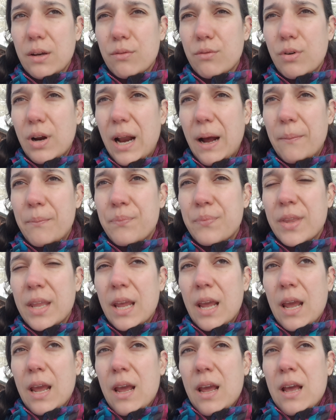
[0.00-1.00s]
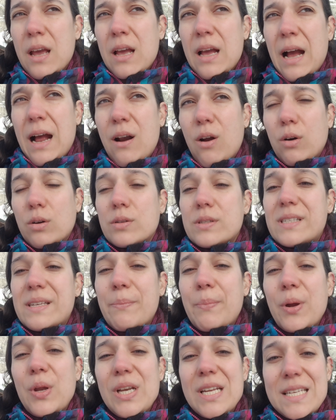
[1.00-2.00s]
Voilà. Alors,
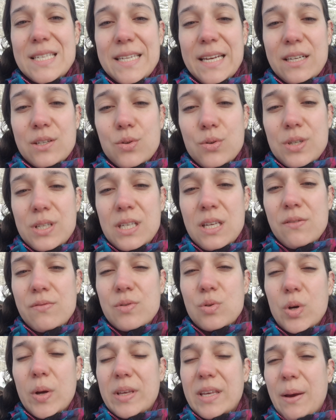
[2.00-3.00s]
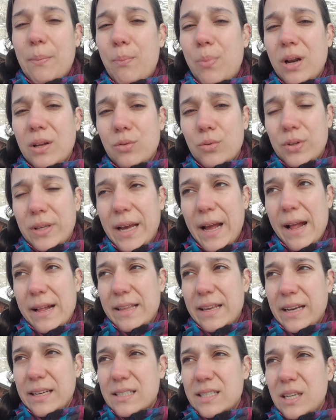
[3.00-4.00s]
c'est pas une liste exhaustive, il y a plein de
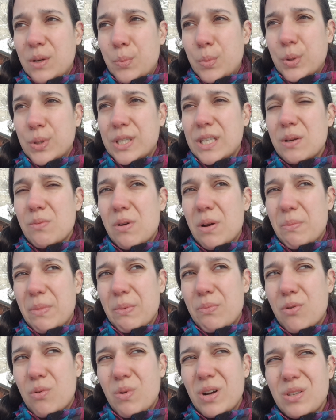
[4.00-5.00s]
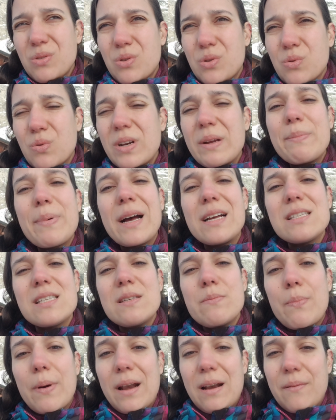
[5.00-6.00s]
caractéristiques possibles, mais pour moi, ce sont les
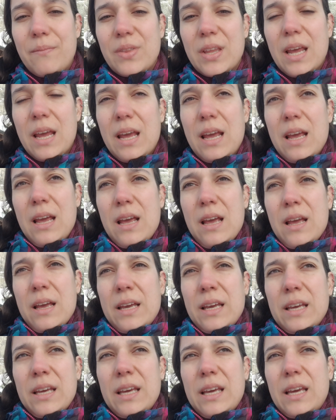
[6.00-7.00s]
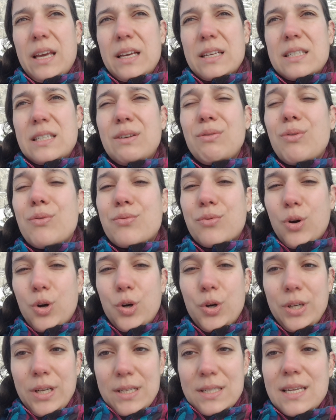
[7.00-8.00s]
principales. Et si vous vous
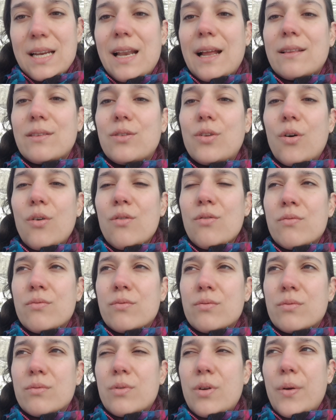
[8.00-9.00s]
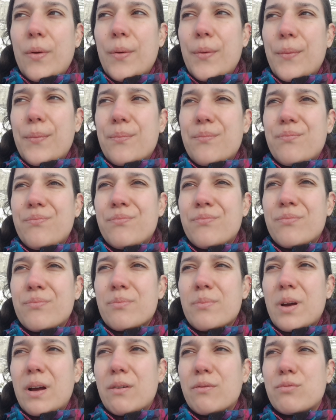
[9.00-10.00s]
reconnaissez là-dedans, euh,
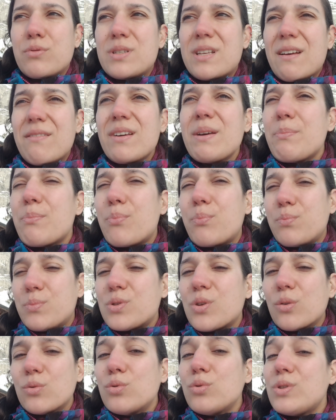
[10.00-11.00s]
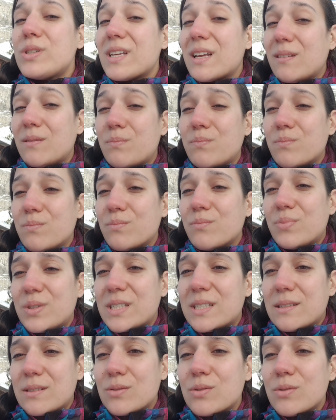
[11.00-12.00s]
hein, vous avez sans doute
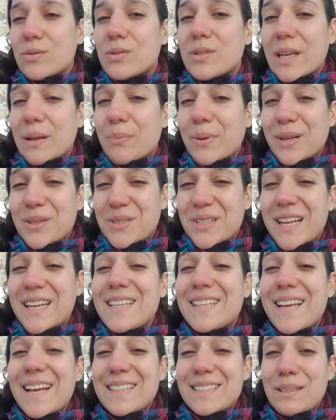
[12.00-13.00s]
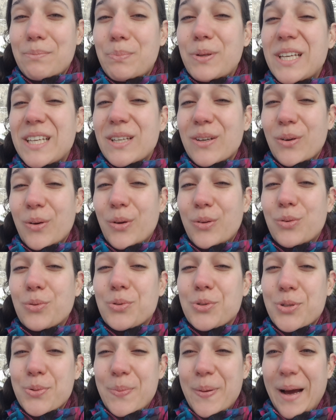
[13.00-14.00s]
cette, personnalité atypique euh,
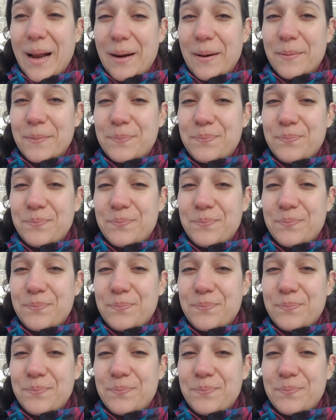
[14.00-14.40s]
dont je parle.